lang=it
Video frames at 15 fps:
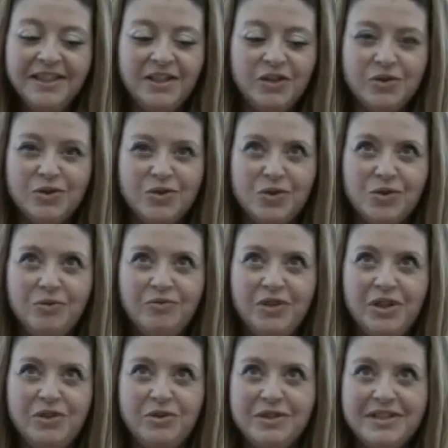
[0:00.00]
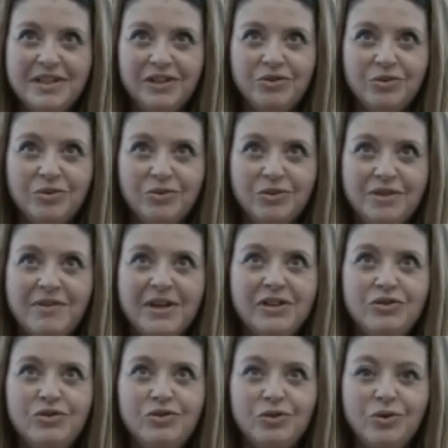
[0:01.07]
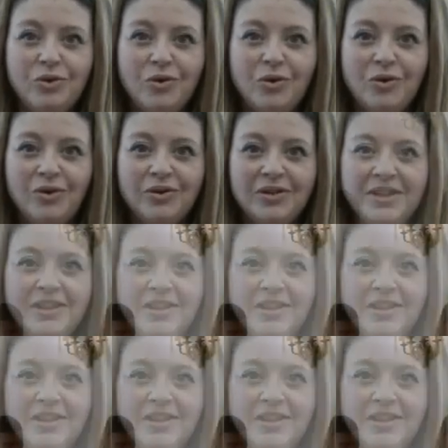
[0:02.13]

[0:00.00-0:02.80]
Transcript: Il nostro convegno è stato un evento